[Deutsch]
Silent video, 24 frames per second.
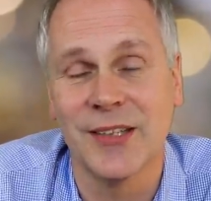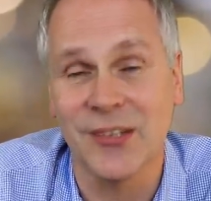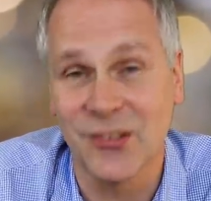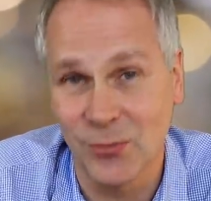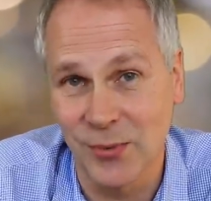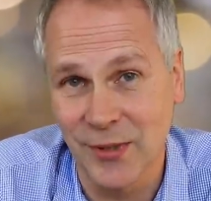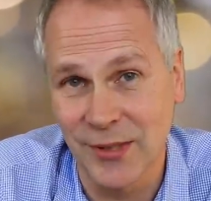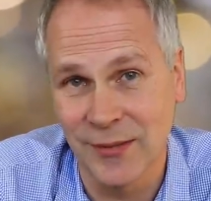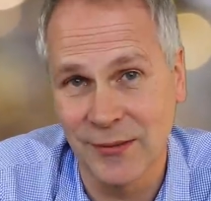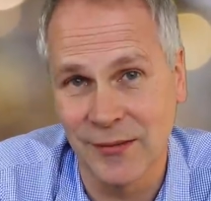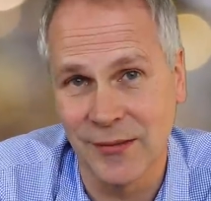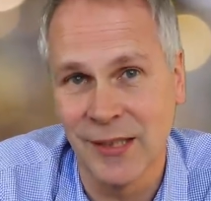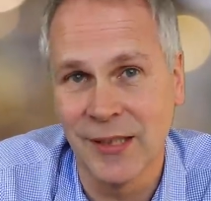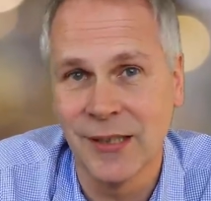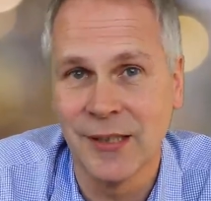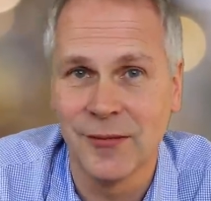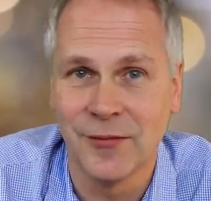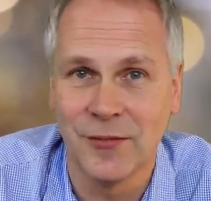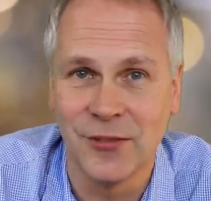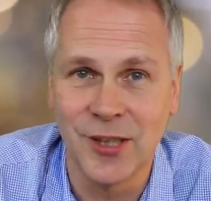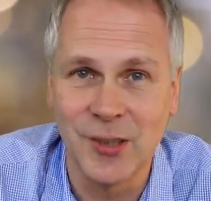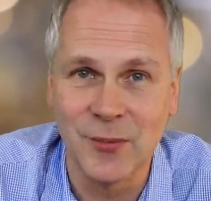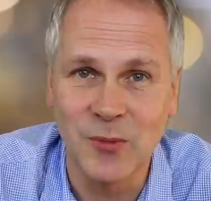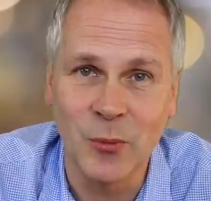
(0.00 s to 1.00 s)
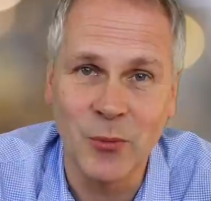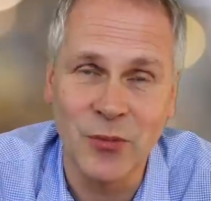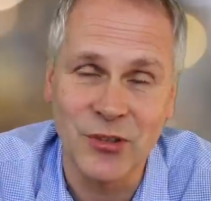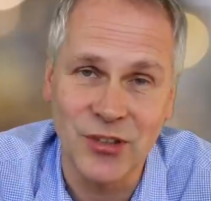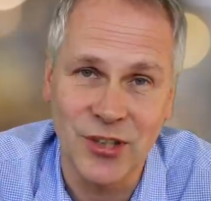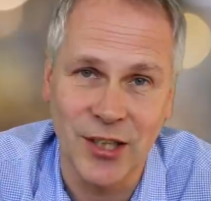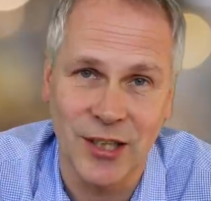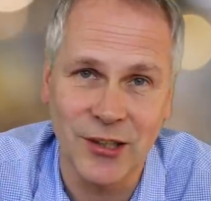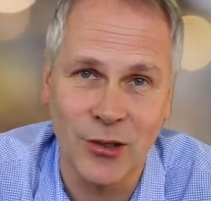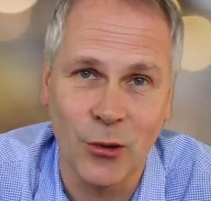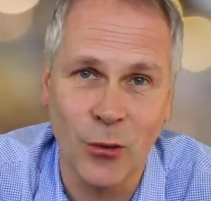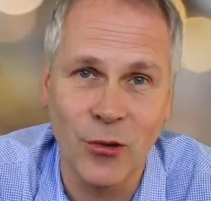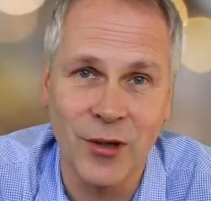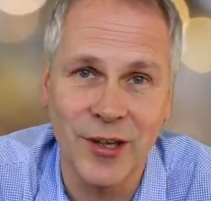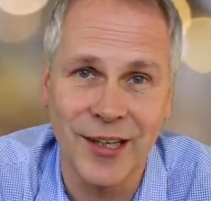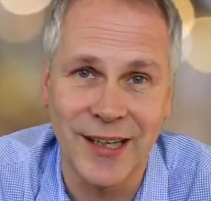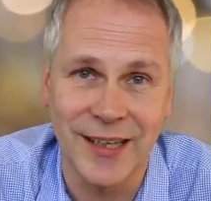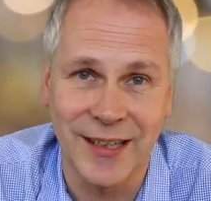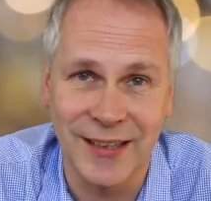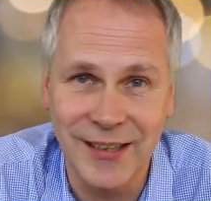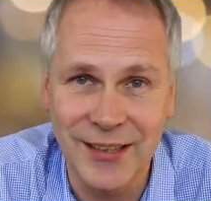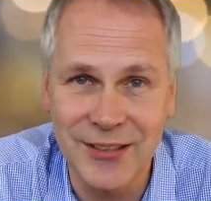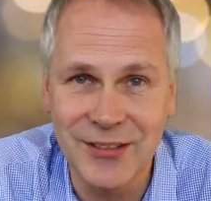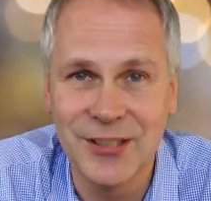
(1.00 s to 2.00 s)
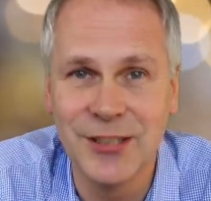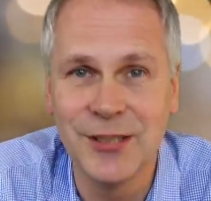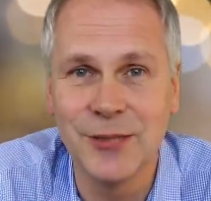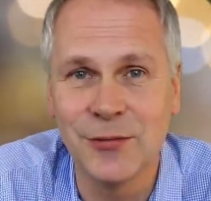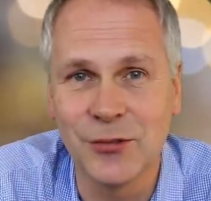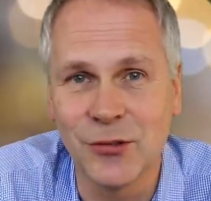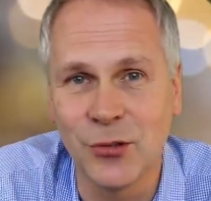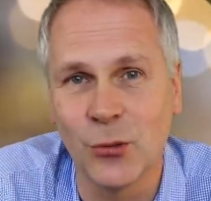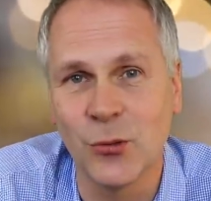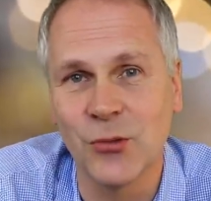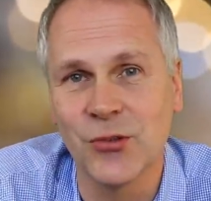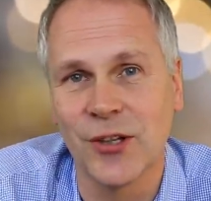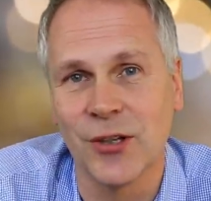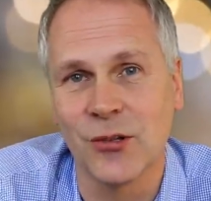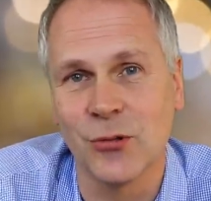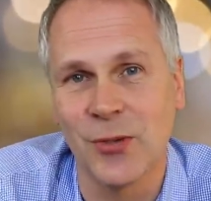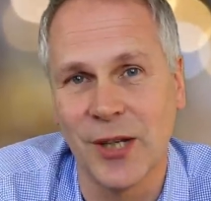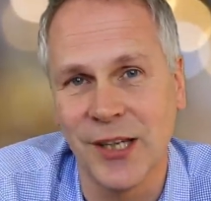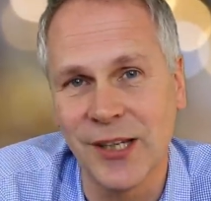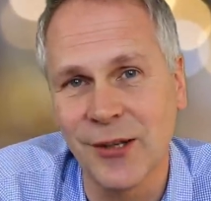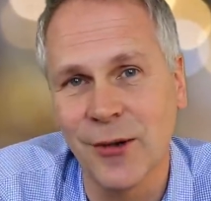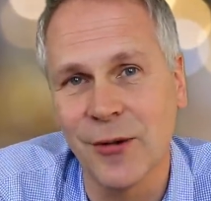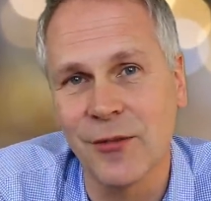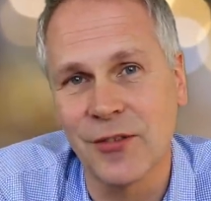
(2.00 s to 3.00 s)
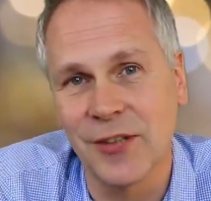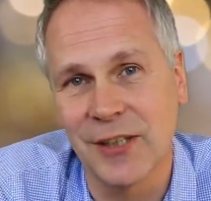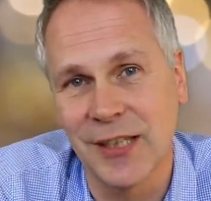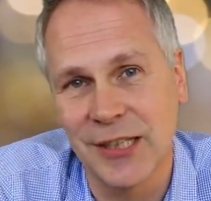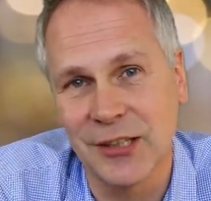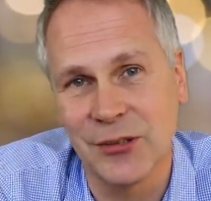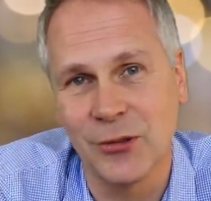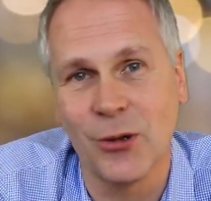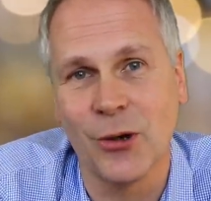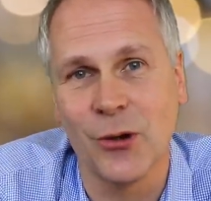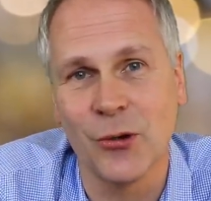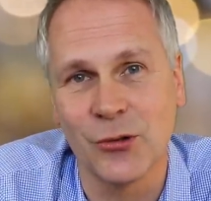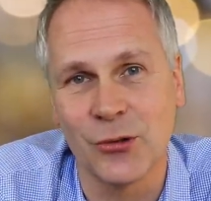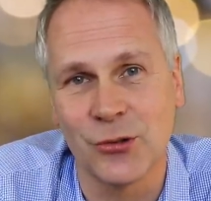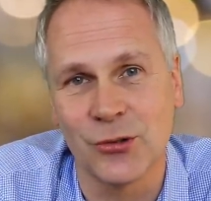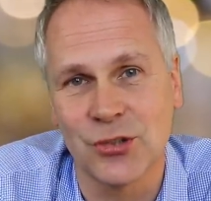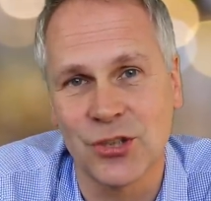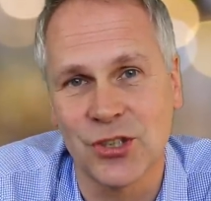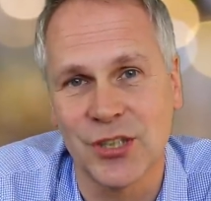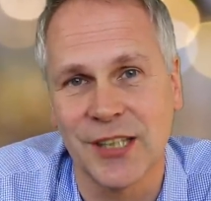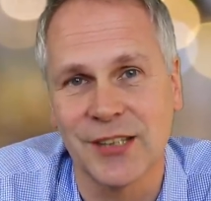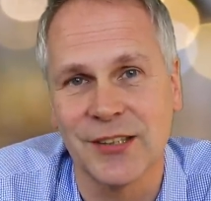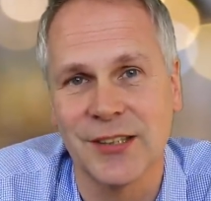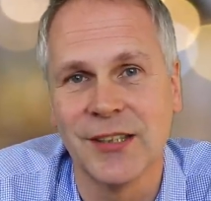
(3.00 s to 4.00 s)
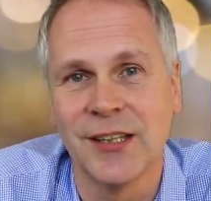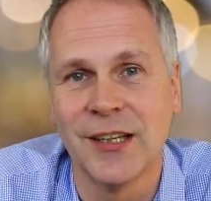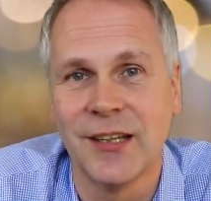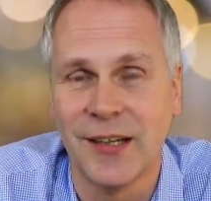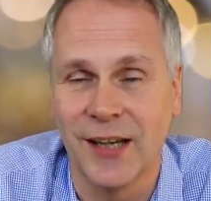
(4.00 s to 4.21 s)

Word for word: Deswegen findet momentan auch ein relativ großer Run auf Elektroautos statt.